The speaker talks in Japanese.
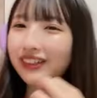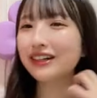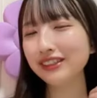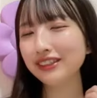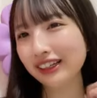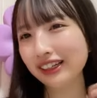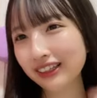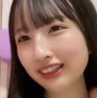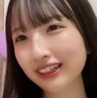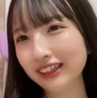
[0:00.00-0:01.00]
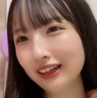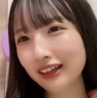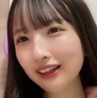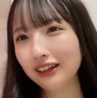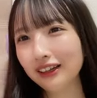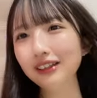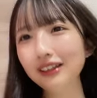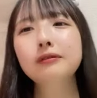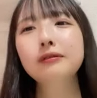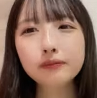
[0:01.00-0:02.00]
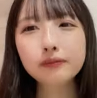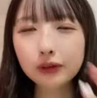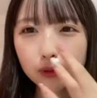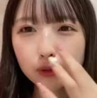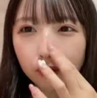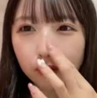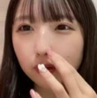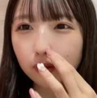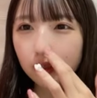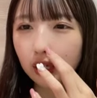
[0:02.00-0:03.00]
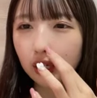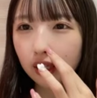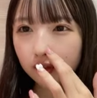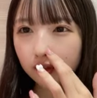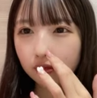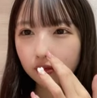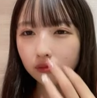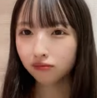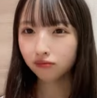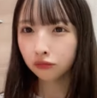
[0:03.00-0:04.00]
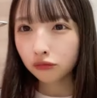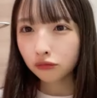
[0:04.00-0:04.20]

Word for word: らジャーキーみたいなやつこれしか食べないタピさん